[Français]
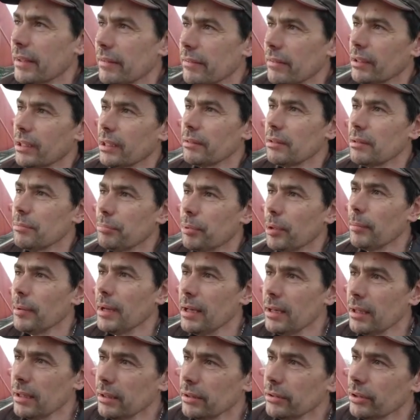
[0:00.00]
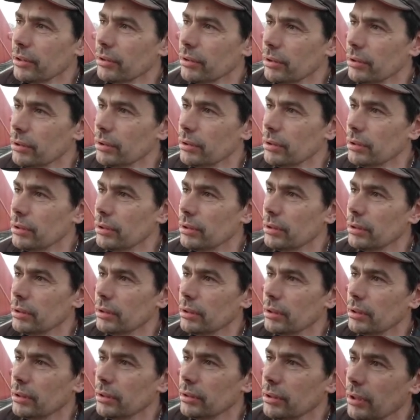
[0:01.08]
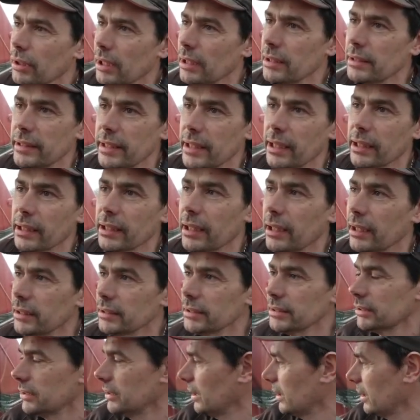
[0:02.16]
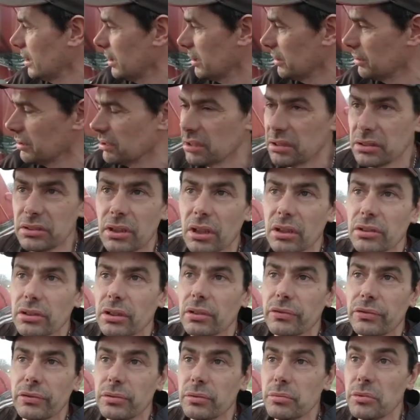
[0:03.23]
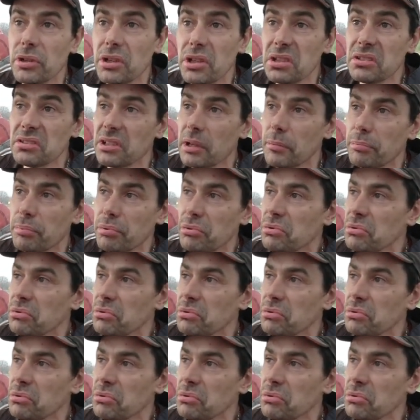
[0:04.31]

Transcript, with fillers: ça va quand même pas mal hein, dans, la terre grasse, là, dans le tas de fumier, ça